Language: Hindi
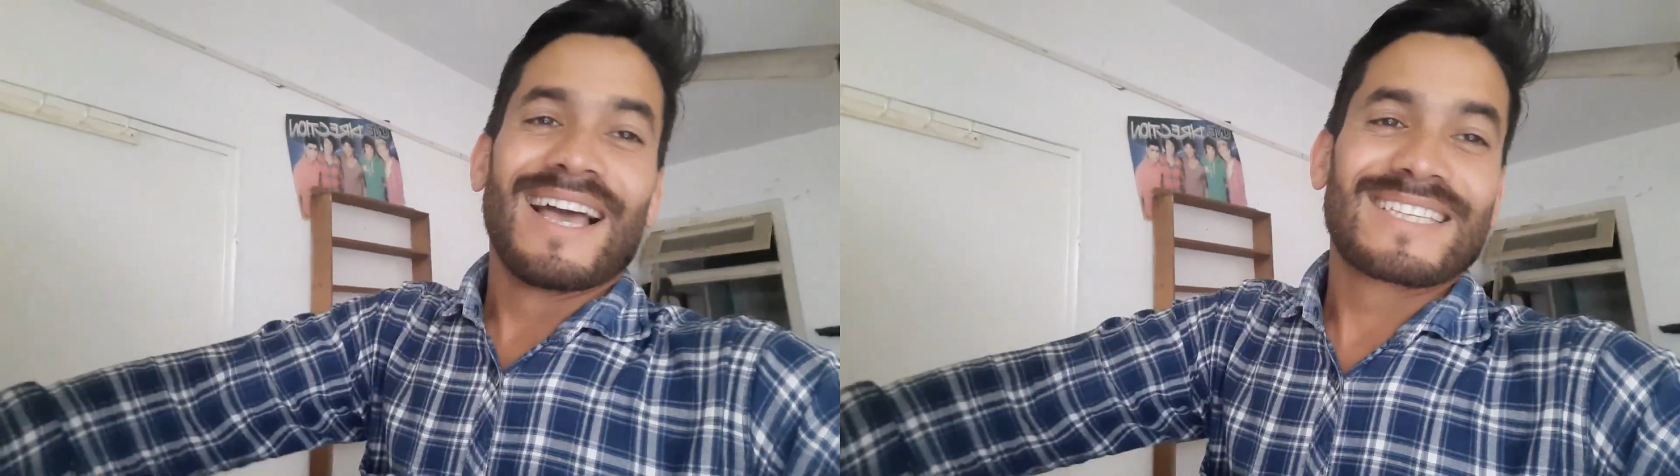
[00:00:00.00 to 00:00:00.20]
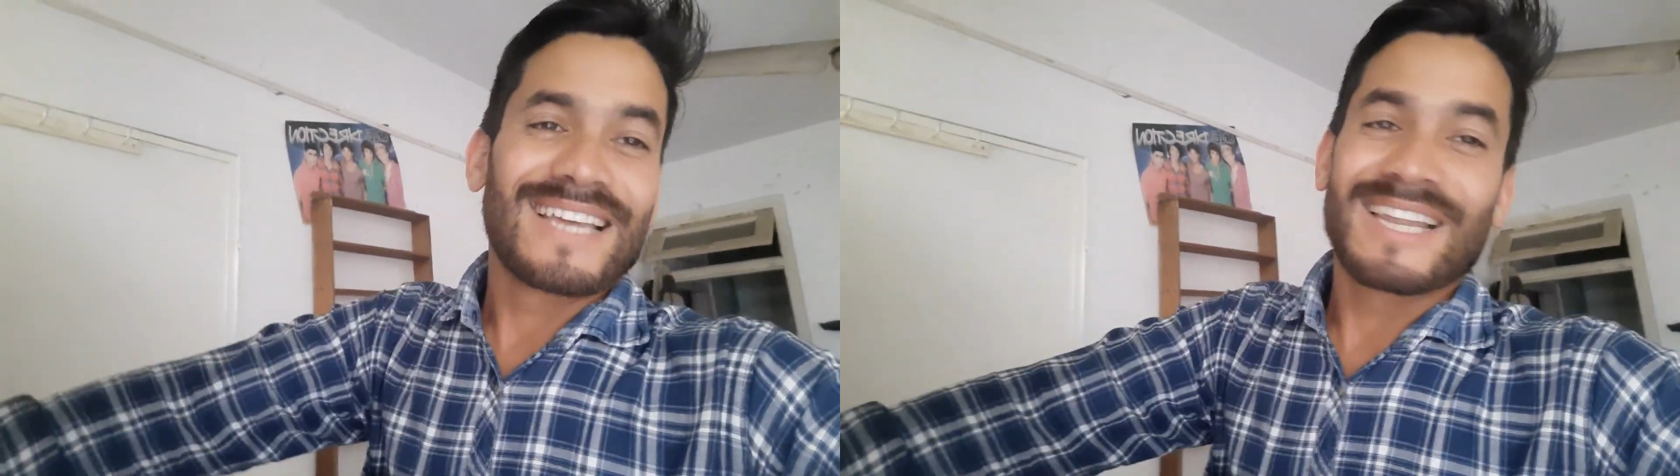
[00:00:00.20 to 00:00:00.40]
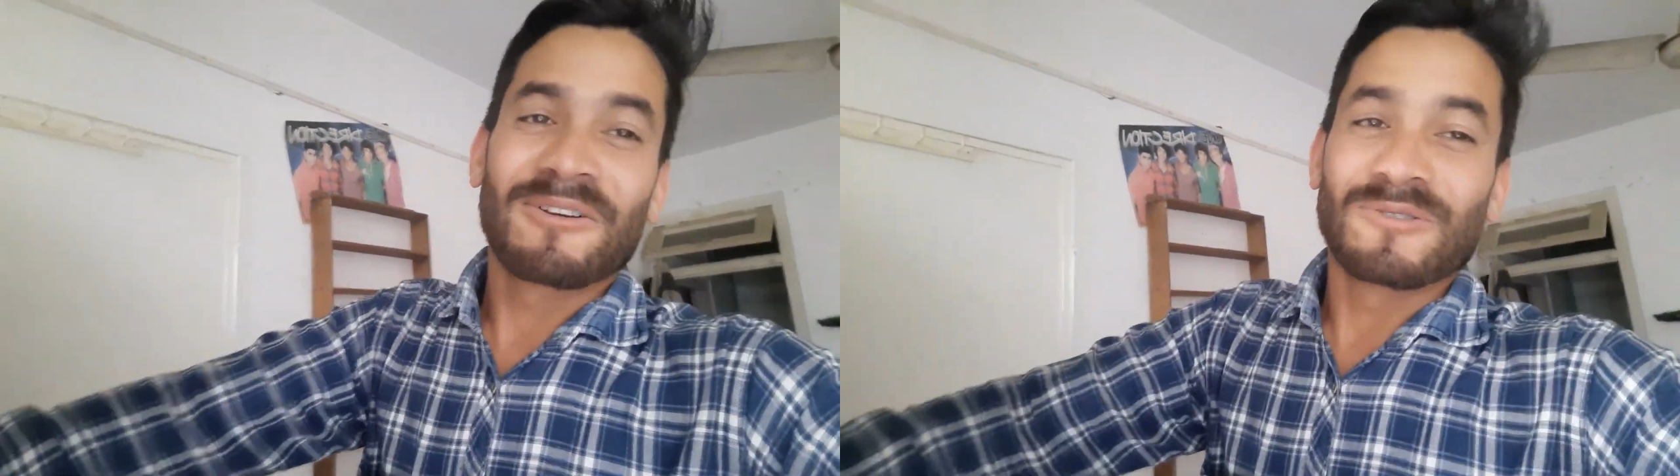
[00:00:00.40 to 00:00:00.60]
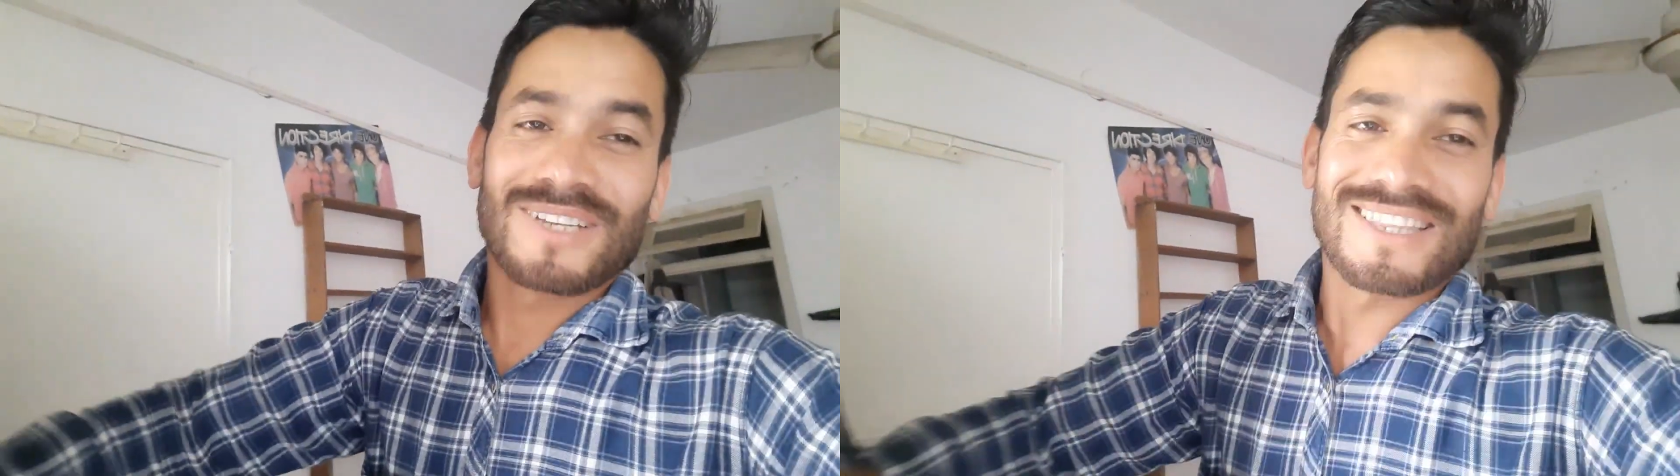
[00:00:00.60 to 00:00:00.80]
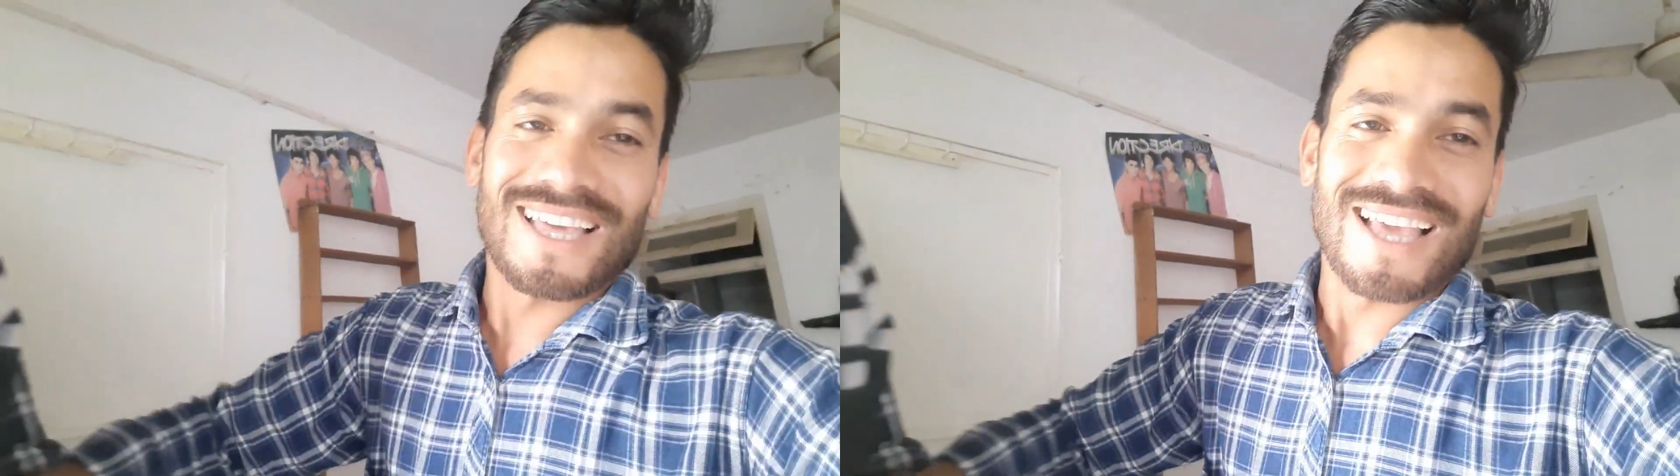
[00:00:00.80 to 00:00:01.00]
ऐसा नहीं हो
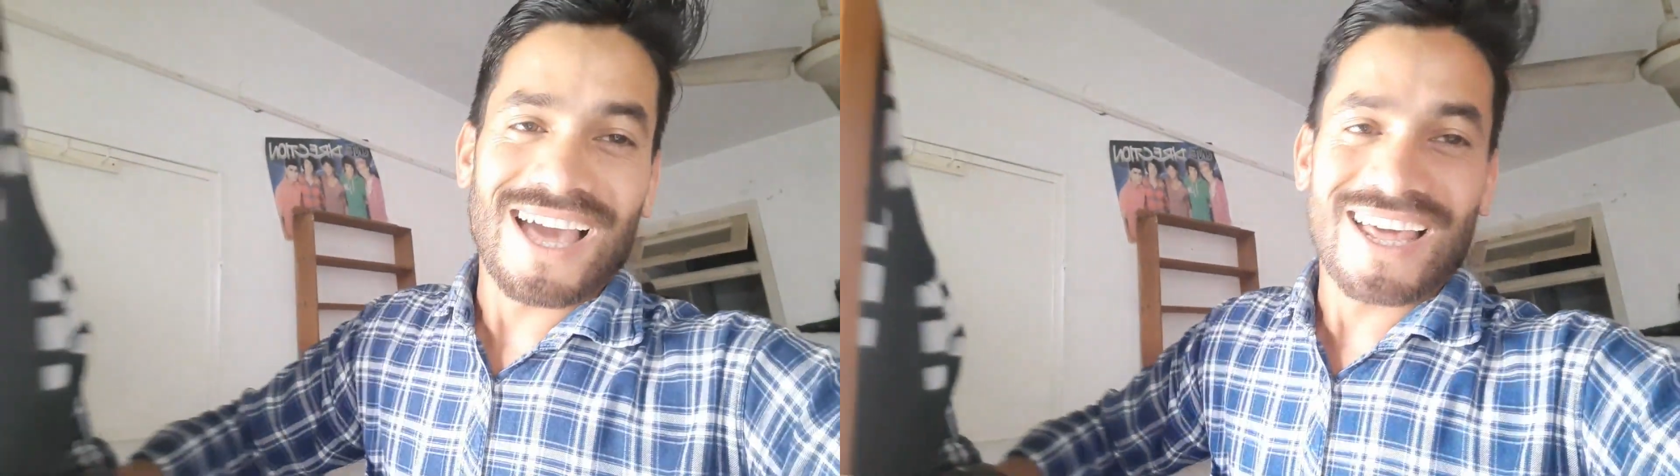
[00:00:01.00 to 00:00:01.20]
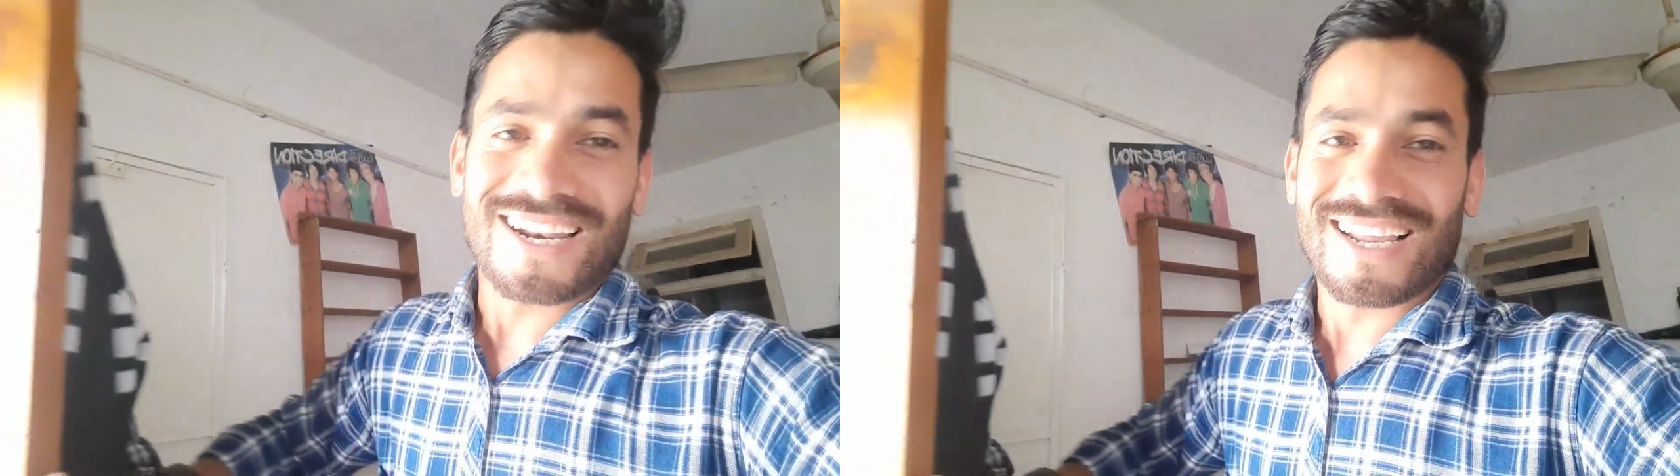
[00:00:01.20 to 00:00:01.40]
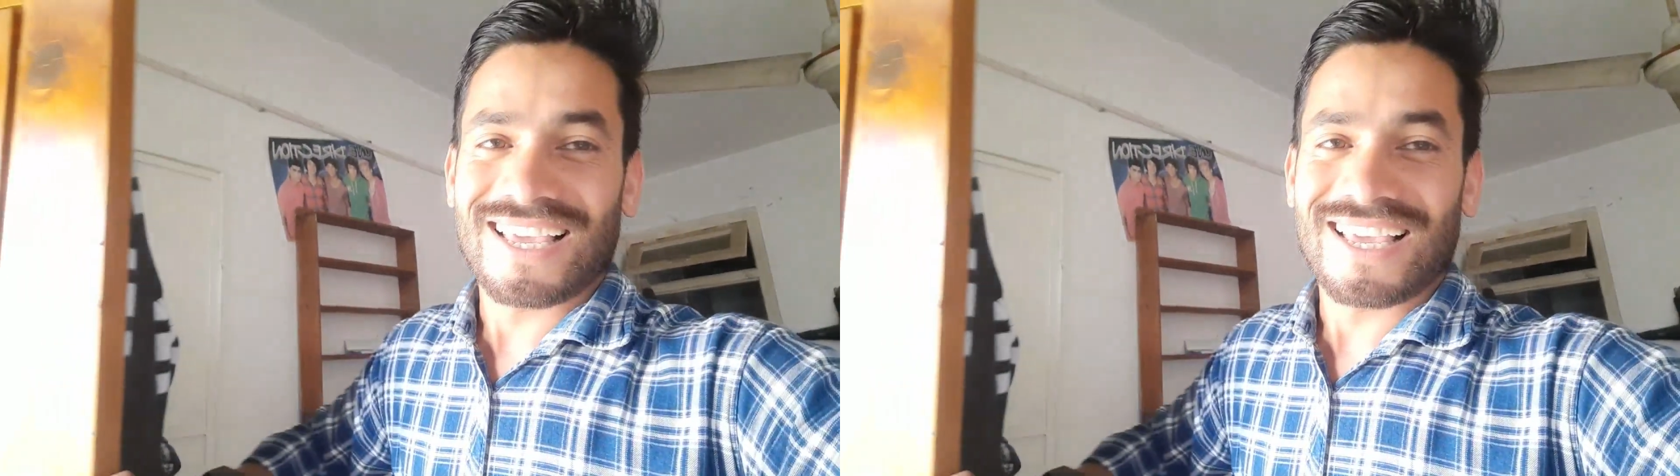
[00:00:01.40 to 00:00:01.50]
सकता यार